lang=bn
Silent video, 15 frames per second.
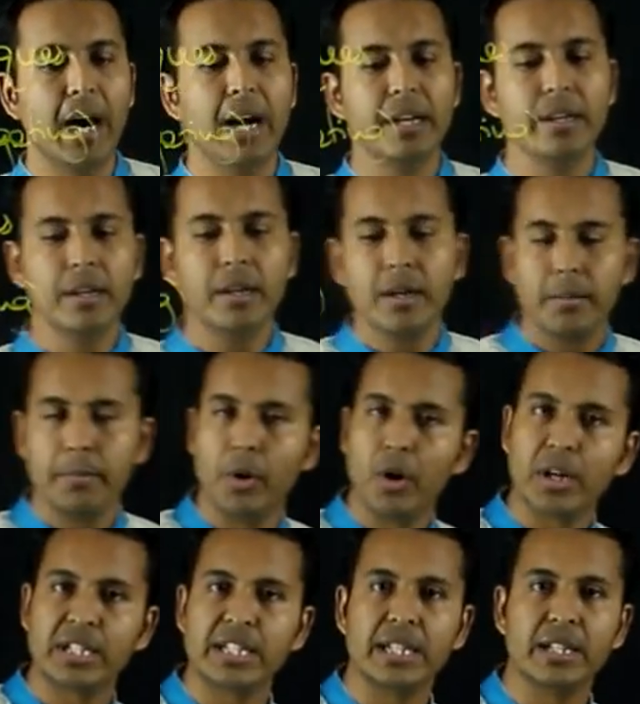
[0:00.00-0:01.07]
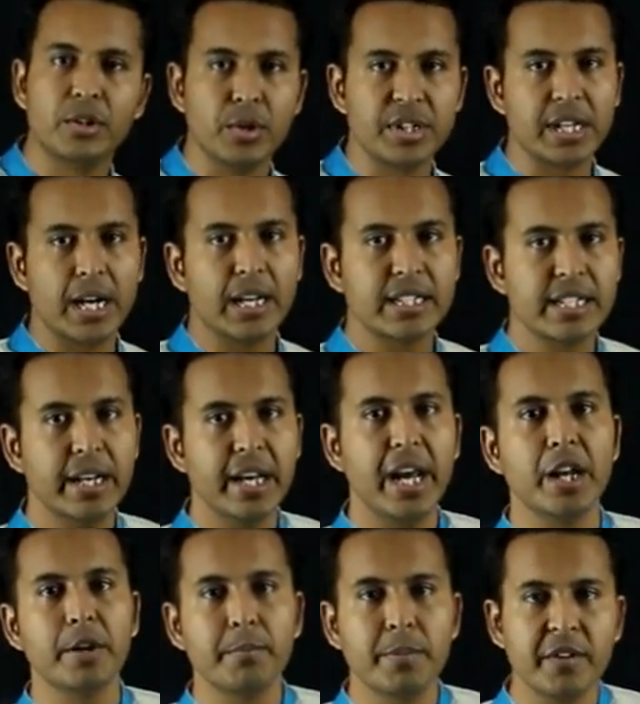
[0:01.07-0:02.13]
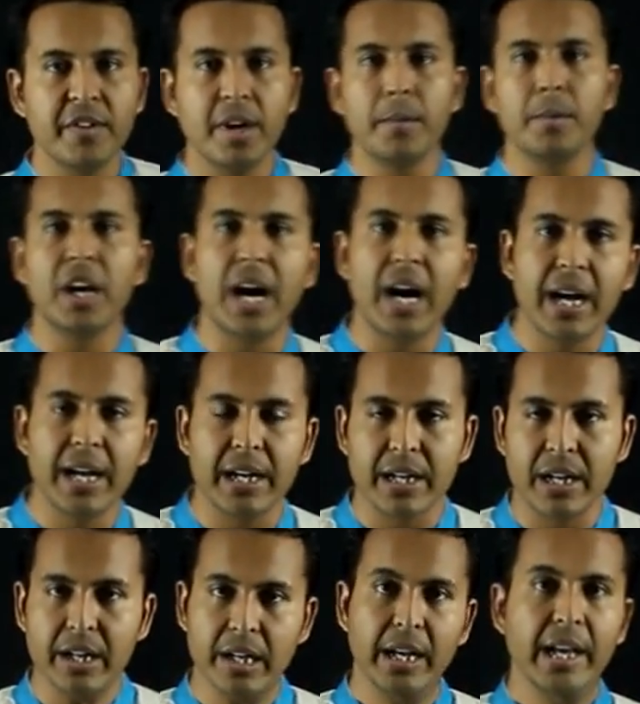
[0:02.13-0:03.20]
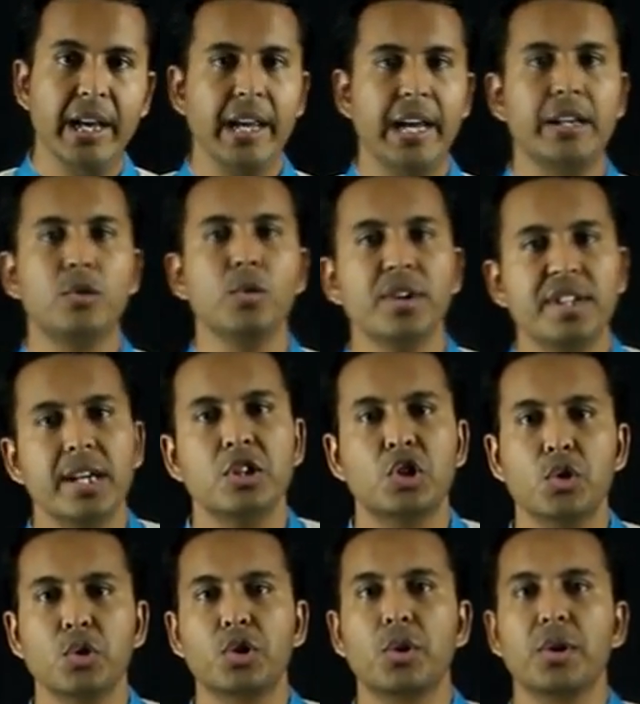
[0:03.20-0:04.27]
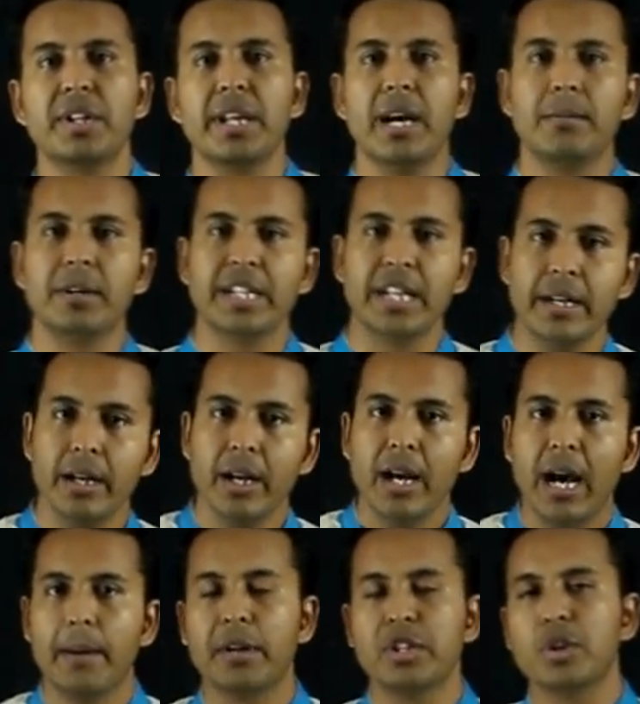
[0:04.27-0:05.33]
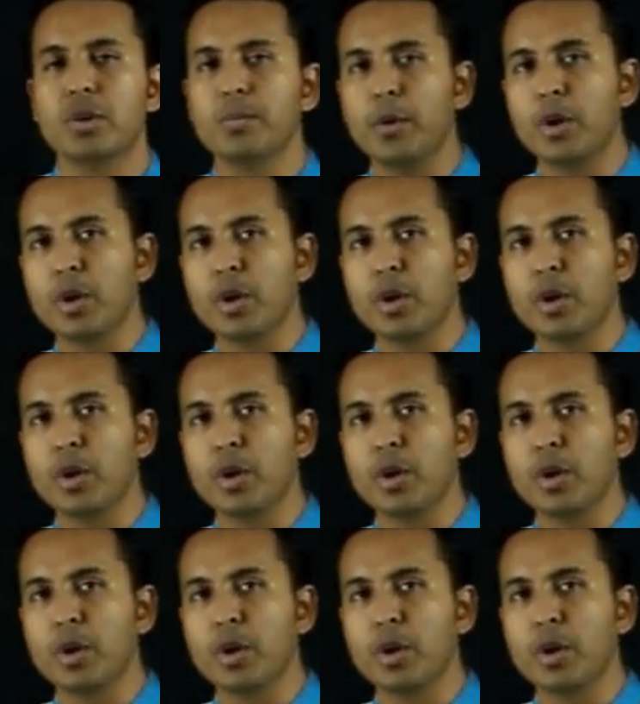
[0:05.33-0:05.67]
আর পরে যে দুইটা আছে এনপিভি এবং আইআরআর এই দুইটার সূত্রতে আমাদের আমরা যখন